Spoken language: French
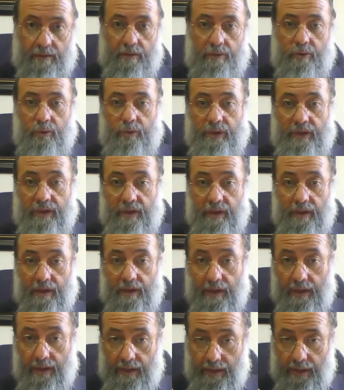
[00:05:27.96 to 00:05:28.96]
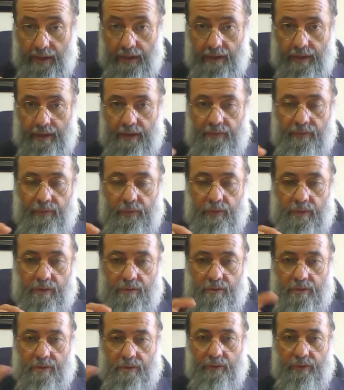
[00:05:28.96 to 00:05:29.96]
Tu lui écriras à elle. Il faut que donc
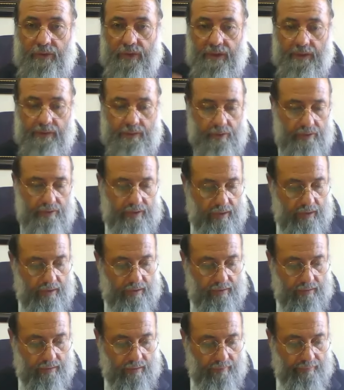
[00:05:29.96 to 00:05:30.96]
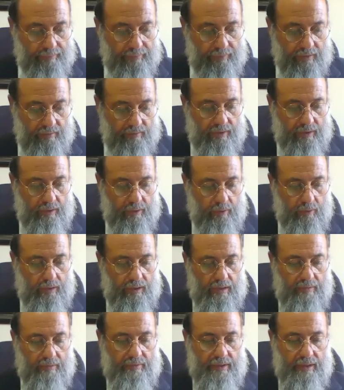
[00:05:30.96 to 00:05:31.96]
ce soit une écriture directe. Velo
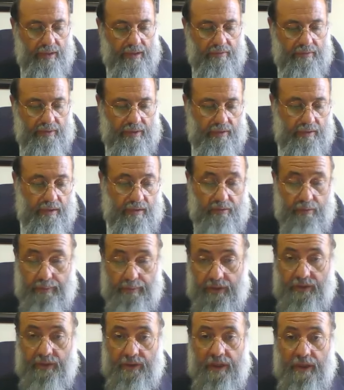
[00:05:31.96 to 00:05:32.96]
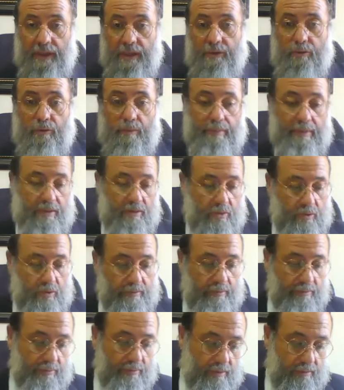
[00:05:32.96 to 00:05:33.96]
la Il ne faut pas que tu écris à deux personnes en
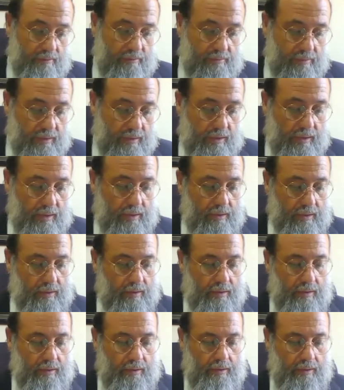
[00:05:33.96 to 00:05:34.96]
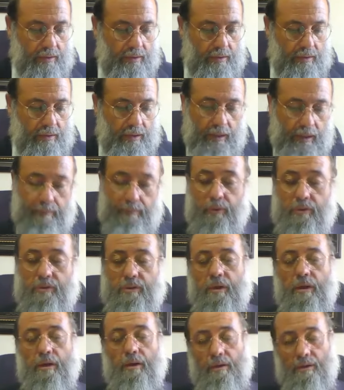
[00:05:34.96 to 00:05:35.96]
même temps. Réponse
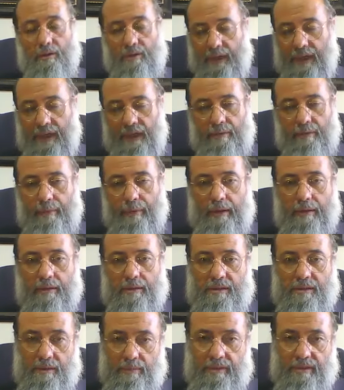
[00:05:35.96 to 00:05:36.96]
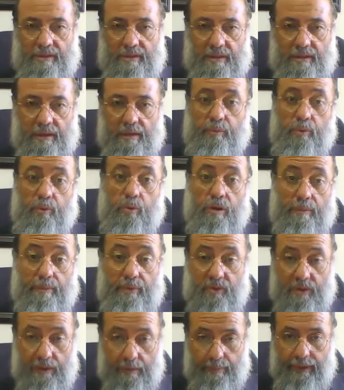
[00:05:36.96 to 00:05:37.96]
non, t'inquiète pas, c'est Bécédère. Pourquoi
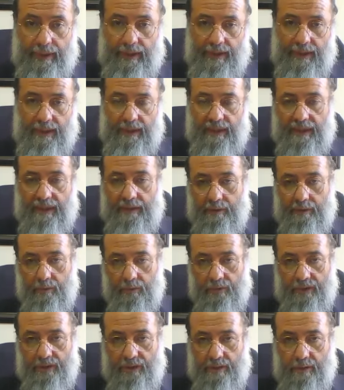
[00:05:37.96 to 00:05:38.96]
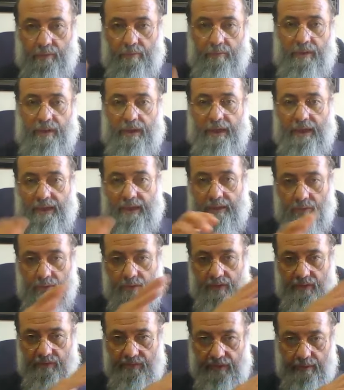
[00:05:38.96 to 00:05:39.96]
Parce qu'après qu'il a écrit les noms des hommes et les noms
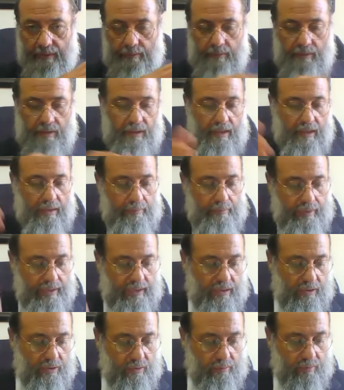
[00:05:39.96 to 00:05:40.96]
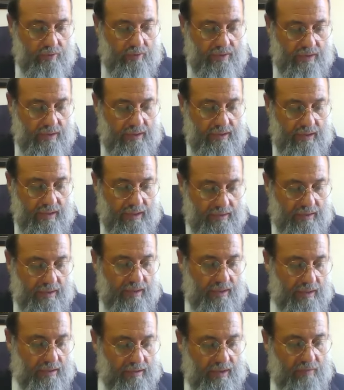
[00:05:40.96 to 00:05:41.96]
des femmes, après, il a commencé des
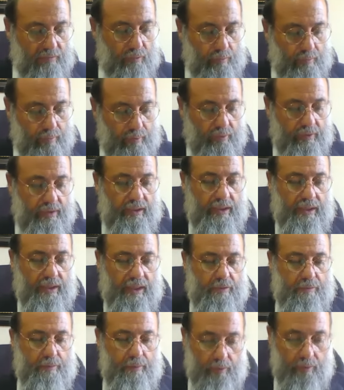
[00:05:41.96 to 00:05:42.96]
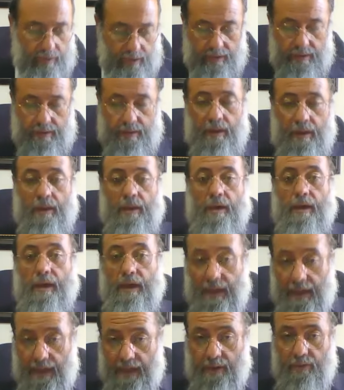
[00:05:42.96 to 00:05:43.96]
Hadar Katab ou Ploni Giresh Plonit.
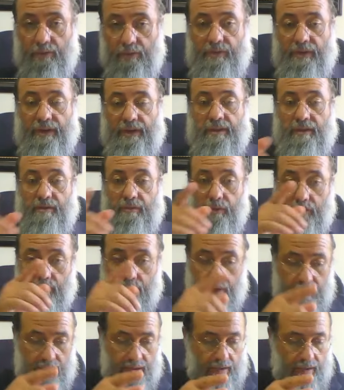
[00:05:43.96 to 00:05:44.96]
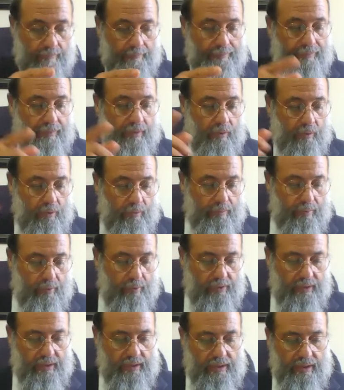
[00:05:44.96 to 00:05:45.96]
Et Reuven euh, divorce de Léa. Ou
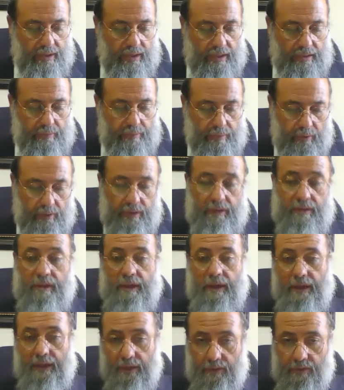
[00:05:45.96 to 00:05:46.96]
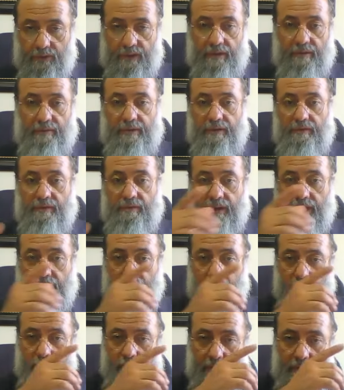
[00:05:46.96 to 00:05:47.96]
Ploni Giresh Plonit. Et Yosef
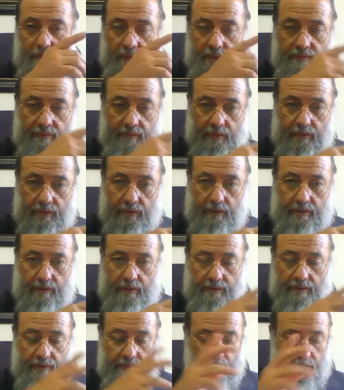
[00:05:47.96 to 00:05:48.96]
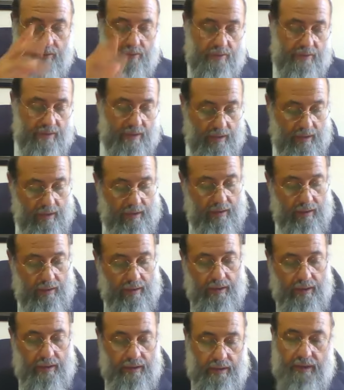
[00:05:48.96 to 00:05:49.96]
divorce de, divorce de Sarah.
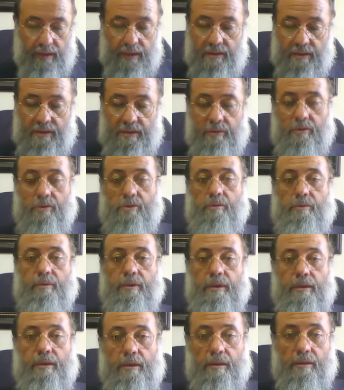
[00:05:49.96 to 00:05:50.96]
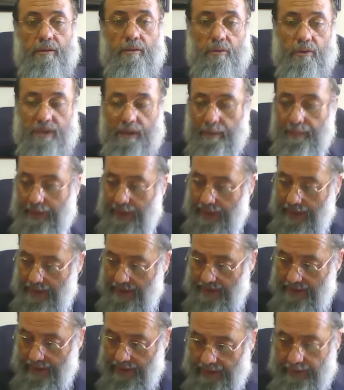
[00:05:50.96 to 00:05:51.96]
Et ainsi de suite. Donc après, il
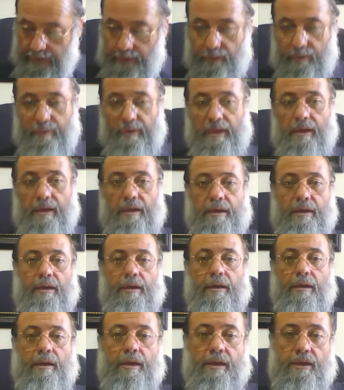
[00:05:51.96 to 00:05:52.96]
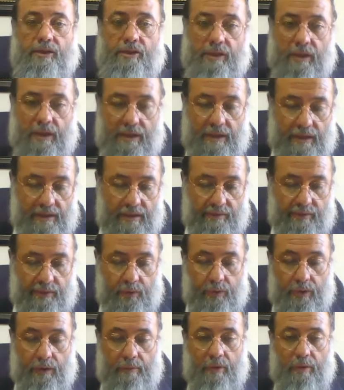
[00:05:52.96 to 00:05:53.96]
les a énumérés chacun
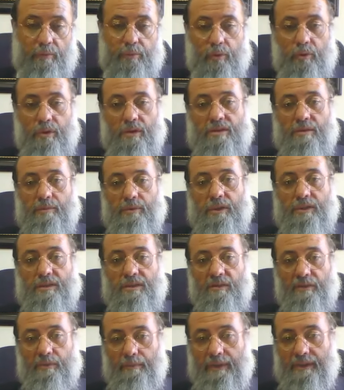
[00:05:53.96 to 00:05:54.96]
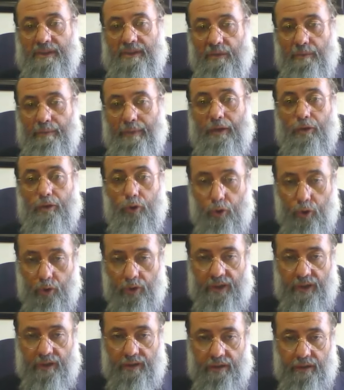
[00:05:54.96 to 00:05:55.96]
individuellement. Pourquoi C'est pour ça que ça ne passait pas
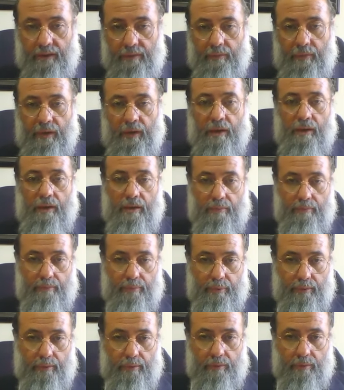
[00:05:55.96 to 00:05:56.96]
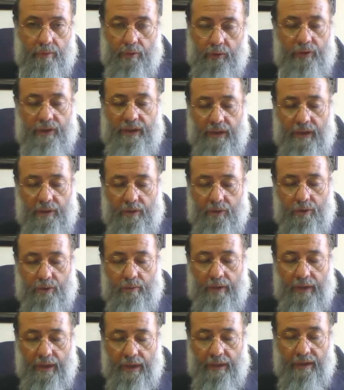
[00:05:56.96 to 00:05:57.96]
deux gitim pour une
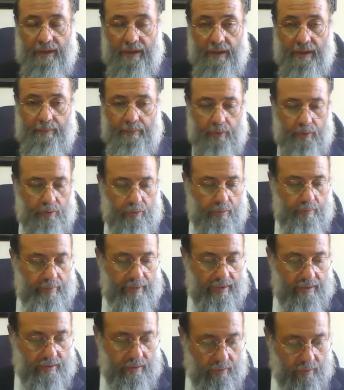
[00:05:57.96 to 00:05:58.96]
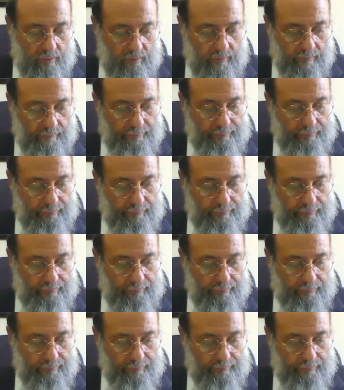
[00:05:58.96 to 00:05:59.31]
excuse-moi, un guette pour deux personnes.